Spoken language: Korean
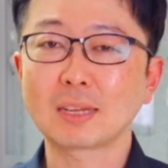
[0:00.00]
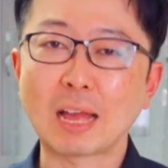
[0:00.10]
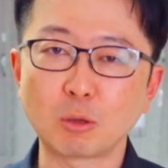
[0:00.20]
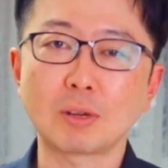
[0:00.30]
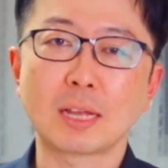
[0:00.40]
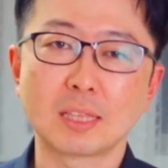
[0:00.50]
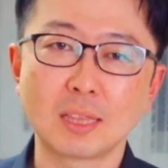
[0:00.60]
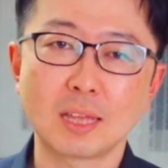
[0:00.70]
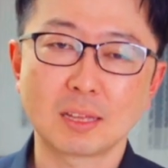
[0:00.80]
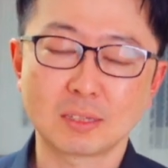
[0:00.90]
강요는
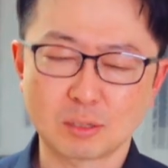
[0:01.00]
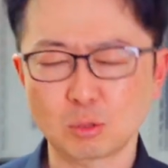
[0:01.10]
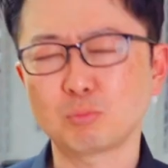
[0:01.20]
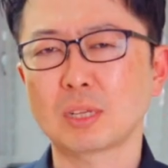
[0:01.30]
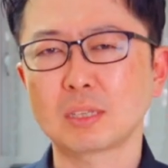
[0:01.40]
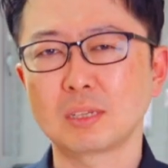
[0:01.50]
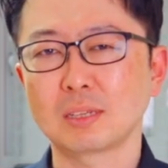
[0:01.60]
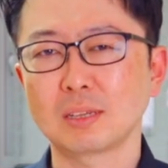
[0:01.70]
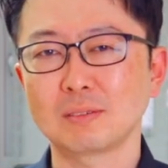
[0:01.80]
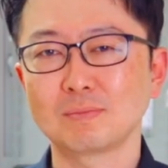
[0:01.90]
아닌데 그래서 좀
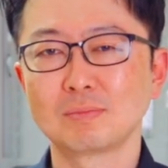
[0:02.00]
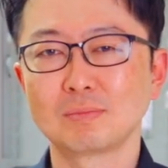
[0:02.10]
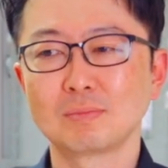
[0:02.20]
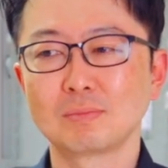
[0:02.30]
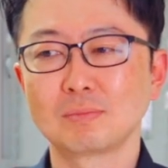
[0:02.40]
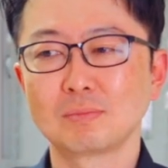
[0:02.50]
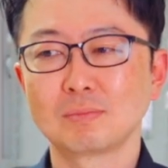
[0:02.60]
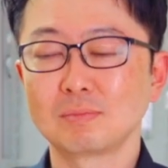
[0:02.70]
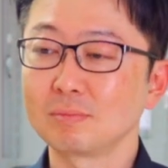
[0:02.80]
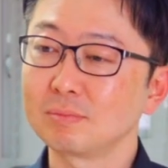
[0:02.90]
부탁드릴게요. 강요 같아.
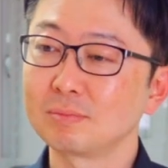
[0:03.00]
응?